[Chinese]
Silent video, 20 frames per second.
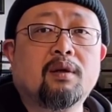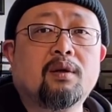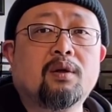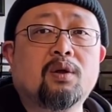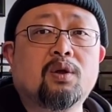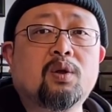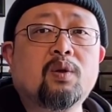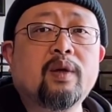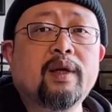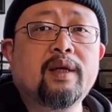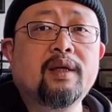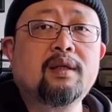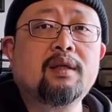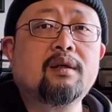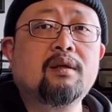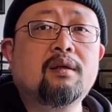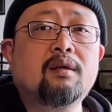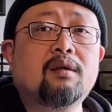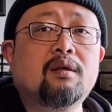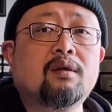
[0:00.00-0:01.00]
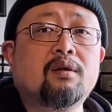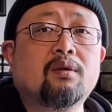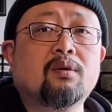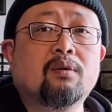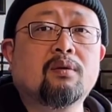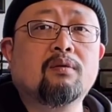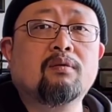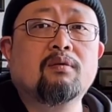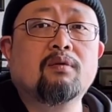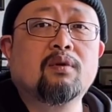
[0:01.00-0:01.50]
税其实是
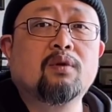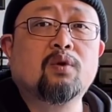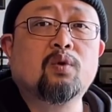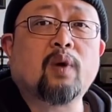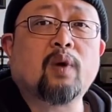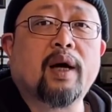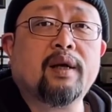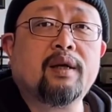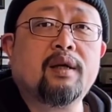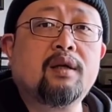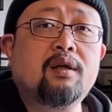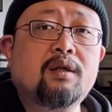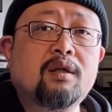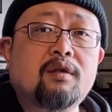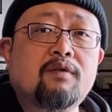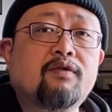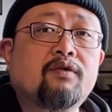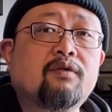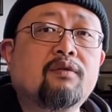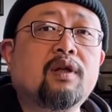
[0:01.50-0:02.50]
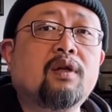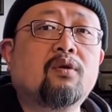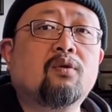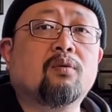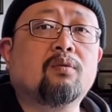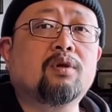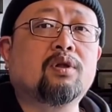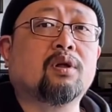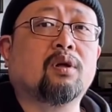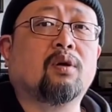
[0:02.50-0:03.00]
转移支付的一
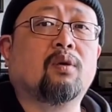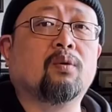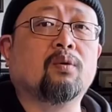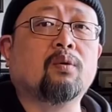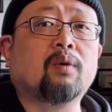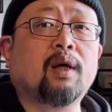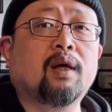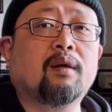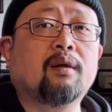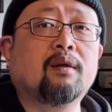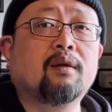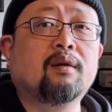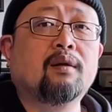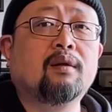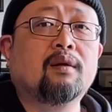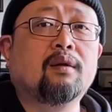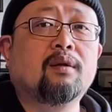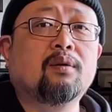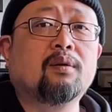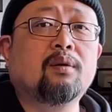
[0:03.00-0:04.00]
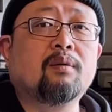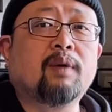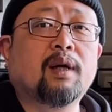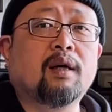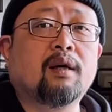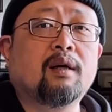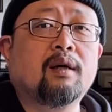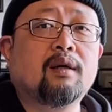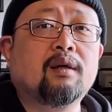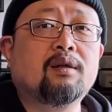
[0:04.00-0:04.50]
种手段，对吧？